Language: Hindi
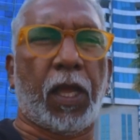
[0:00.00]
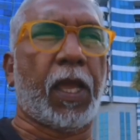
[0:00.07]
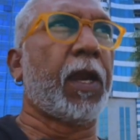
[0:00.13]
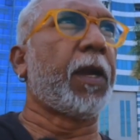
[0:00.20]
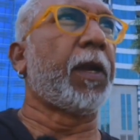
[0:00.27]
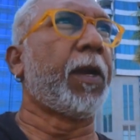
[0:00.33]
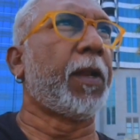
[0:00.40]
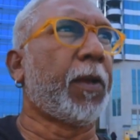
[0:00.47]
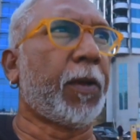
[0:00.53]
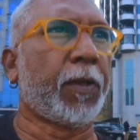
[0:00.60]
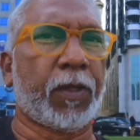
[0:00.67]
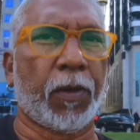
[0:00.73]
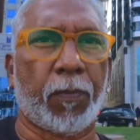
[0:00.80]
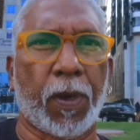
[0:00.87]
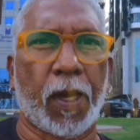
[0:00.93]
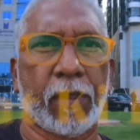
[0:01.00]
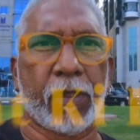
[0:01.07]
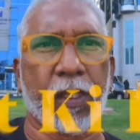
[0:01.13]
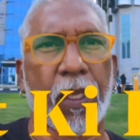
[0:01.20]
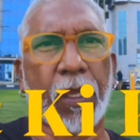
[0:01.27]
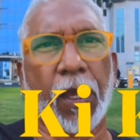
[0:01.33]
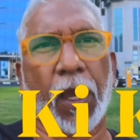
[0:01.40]
एंड द
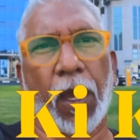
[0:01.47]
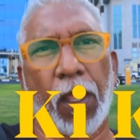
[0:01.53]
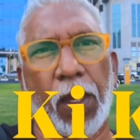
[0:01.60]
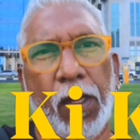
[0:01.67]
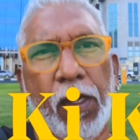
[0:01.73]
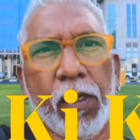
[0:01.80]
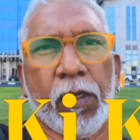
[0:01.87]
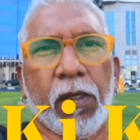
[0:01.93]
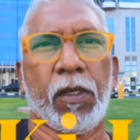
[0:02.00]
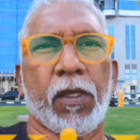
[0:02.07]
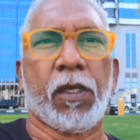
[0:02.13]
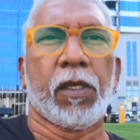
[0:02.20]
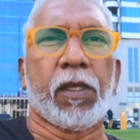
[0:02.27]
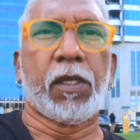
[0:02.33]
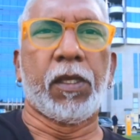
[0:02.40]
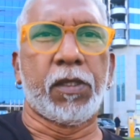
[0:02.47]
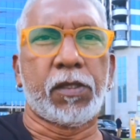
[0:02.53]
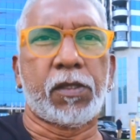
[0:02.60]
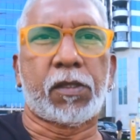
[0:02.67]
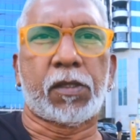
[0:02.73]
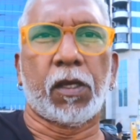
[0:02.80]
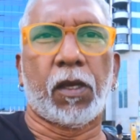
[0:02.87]
बात की खाल
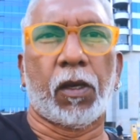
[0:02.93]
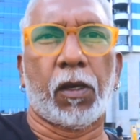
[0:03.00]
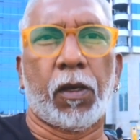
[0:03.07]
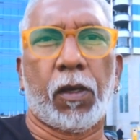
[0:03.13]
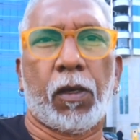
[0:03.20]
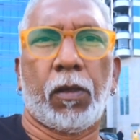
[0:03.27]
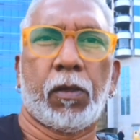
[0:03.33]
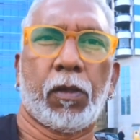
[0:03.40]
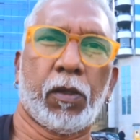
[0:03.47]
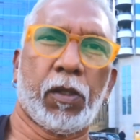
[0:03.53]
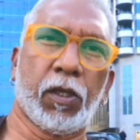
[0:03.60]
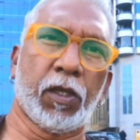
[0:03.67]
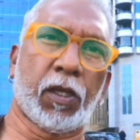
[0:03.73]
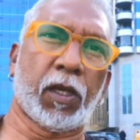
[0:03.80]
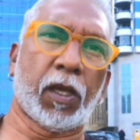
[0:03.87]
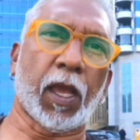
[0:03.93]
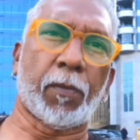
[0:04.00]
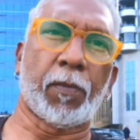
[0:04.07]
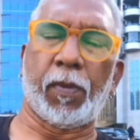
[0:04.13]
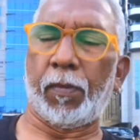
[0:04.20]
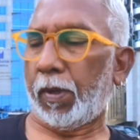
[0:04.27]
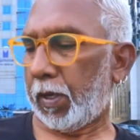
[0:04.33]
इज uh, ये
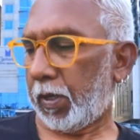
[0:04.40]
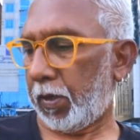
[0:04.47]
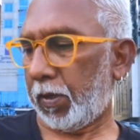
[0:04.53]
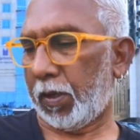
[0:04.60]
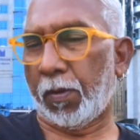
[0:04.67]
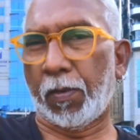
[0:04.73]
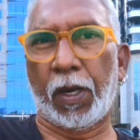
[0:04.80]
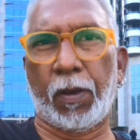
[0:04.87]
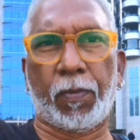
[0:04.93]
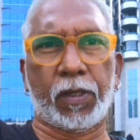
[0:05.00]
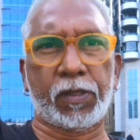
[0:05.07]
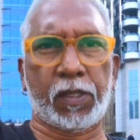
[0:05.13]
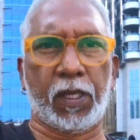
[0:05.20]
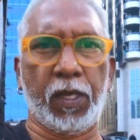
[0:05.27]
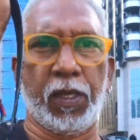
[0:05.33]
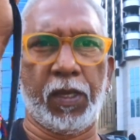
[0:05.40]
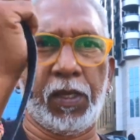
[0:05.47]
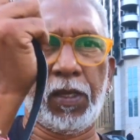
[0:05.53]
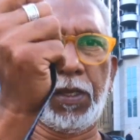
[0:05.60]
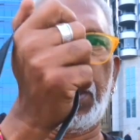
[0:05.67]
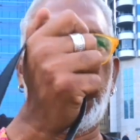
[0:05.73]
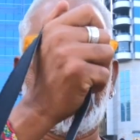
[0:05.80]
कैमरा हमारे पास है
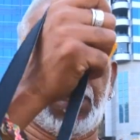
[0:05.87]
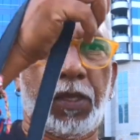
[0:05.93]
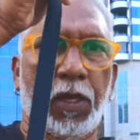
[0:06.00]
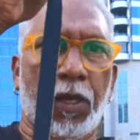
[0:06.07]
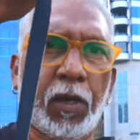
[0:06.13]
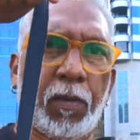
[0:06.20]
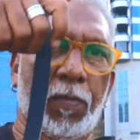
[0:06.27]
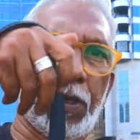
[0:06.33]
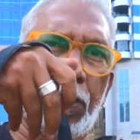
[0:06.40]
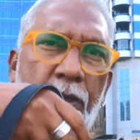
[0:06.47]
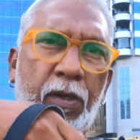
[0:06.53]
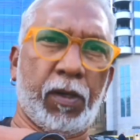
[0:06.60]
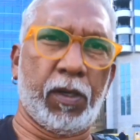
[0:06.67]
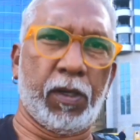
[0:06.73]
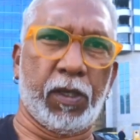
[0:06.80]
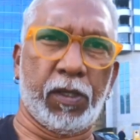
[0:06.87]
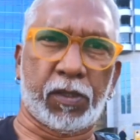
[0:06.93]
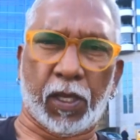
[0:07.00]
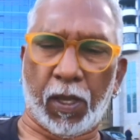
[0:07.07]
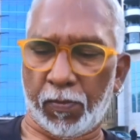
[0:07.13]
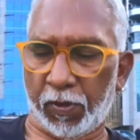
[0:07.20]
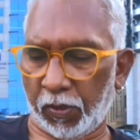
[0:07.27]
यहाँ पर इस
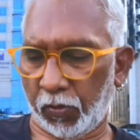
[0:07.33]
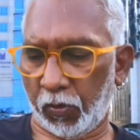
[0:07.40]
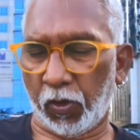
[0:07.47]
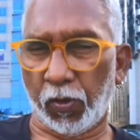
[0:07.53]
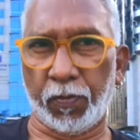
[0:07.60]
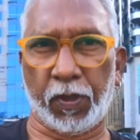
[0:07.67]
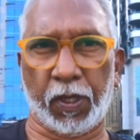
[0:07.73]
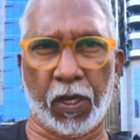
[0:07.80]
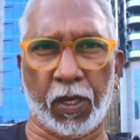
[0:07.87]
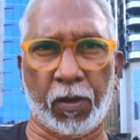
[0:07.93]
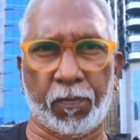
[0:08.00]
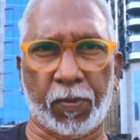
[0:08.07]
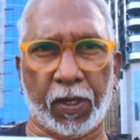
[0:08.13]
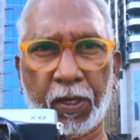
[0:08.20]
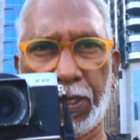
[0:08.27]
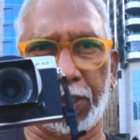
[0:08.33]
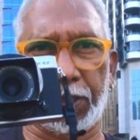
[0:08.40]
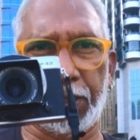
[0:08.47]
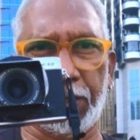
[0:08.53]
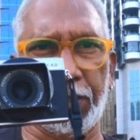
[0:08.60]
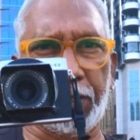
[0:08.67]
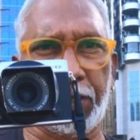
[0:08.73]
कैमरा को हम यहाँ पकड़
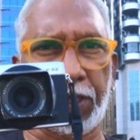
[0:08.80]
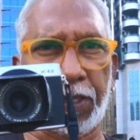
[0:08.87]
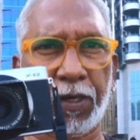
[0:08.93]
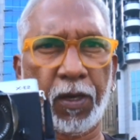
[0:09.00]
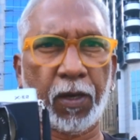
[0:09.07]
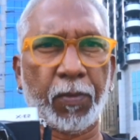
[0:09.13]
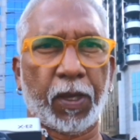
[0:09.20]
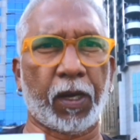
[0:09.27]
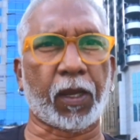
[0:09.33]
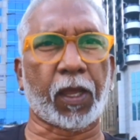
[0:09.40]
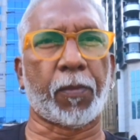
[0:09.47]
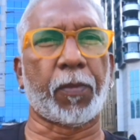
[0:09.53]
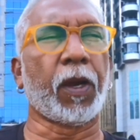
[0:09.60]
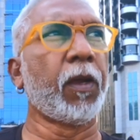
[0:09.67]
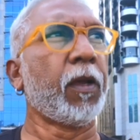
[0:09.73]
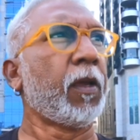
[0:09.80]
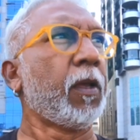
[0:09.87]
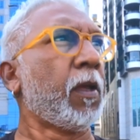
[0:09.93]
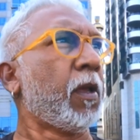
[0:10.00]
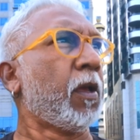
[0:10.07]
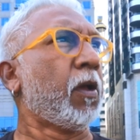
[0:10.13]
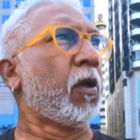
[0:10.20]
लेते हैं ये रहा हमारा कैमरा
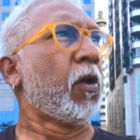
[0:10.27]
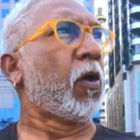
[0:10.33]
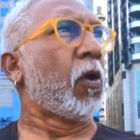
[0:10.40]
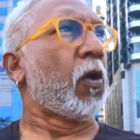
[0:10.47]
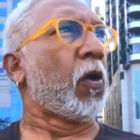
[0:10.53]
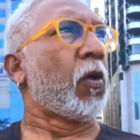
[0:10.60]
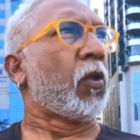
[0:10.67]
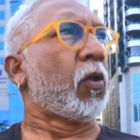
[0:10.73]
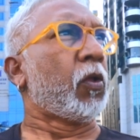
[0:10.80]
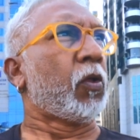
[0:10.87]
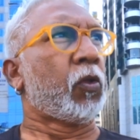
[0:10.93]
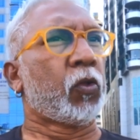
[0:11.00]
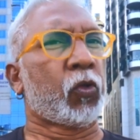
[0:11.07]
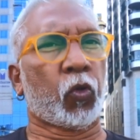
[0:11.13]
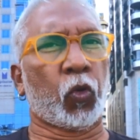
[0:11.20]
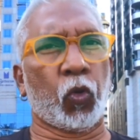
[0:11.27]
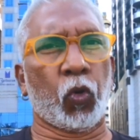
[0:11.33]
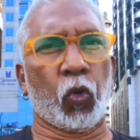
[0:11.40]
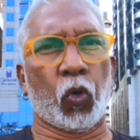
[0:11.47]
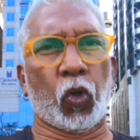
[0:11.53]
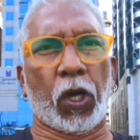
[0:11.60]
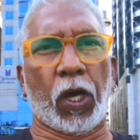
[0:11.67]
तो
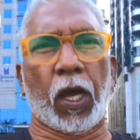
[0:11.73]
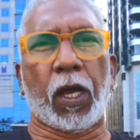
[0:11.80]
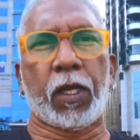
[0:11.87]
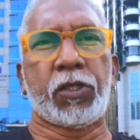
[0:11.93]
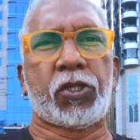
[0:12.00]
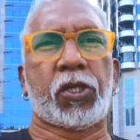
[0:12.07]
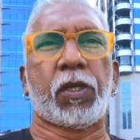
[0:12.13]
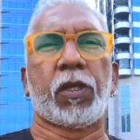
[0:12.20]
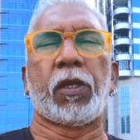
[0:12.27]
आज